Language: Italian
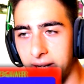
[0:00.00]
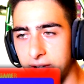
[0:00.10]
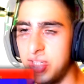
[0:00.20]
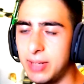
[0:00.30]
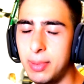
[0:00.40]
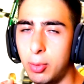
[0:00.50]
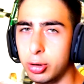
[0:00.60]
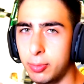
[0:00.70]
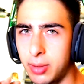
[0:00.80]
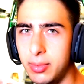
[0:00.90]
perché ci sarebbe
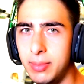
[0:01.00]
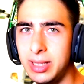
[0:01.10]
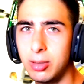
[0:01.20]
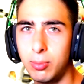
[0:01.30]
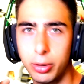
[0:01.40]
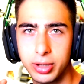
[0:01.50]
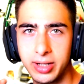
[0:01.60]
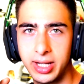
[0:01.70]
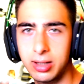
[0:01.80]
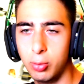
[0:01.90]
molto probabilmente un
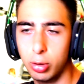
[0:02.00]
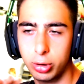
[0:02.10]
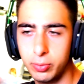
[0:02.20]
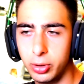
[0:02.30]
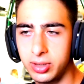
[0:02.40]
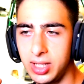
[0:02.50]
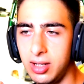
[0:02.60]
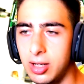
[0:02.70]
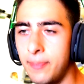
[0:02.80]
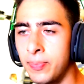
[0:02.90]
bottleneck un quello di
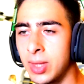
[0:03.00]
bottiglia